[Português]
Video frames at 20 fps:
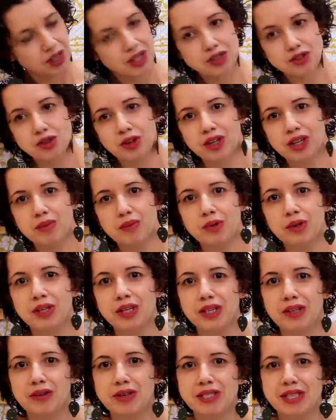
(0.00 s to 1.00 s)
Olha só que
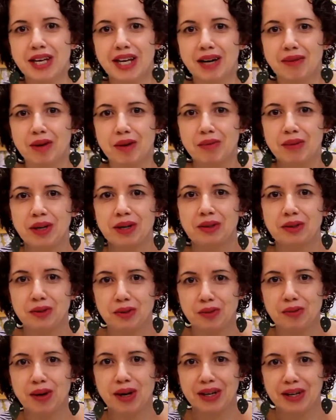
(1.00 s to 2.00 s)
bonito esse acabamento
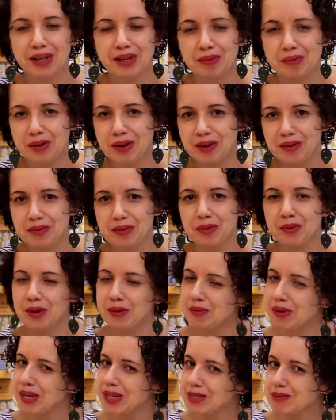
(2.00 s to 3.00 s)
do macramê, não é
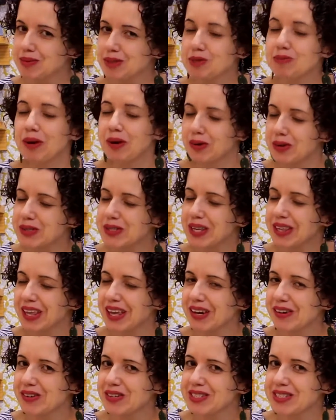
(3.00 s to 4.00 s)
mesmo? Espero que você
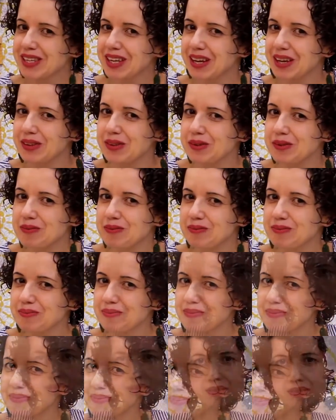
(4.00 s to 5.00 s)
tenha gostado.
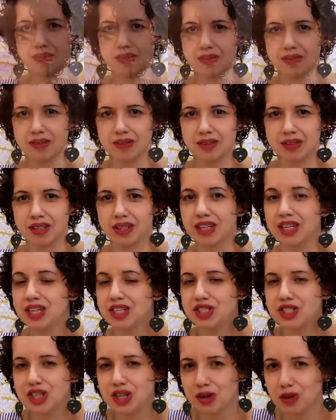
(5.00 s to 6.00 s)

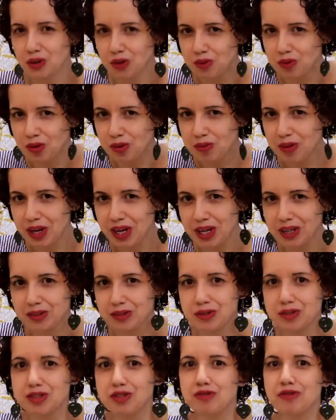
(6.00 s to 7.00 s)
Chegou o
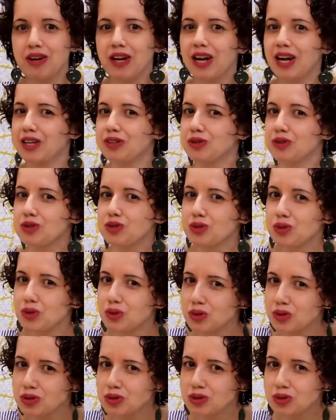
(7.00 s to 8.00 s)
momento de falar dos
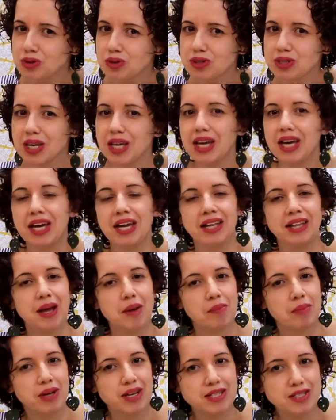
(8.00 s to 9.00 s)
custos e da
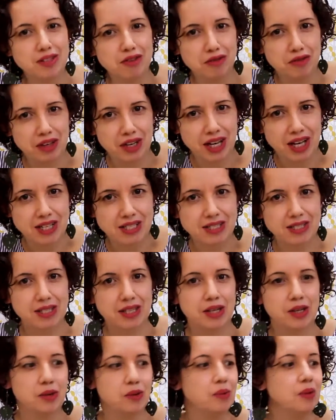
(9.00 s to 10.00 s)

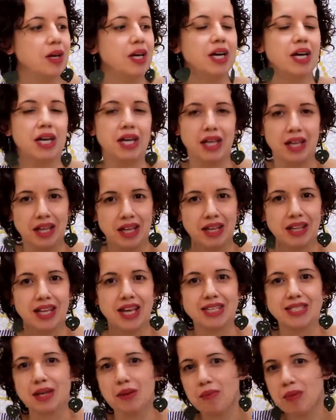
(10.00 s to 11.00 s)
precificação
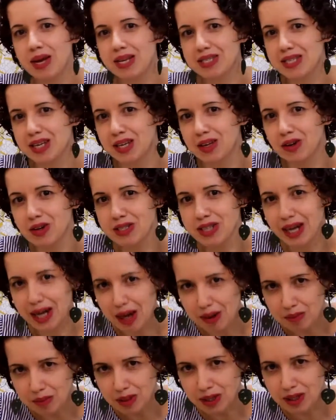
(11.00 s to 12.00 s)
desta peça que nós
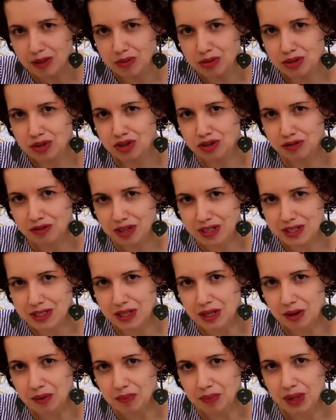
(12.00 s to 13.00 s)
acabamos de
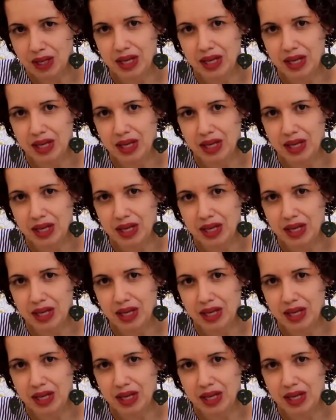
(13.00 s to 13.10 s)
fazer.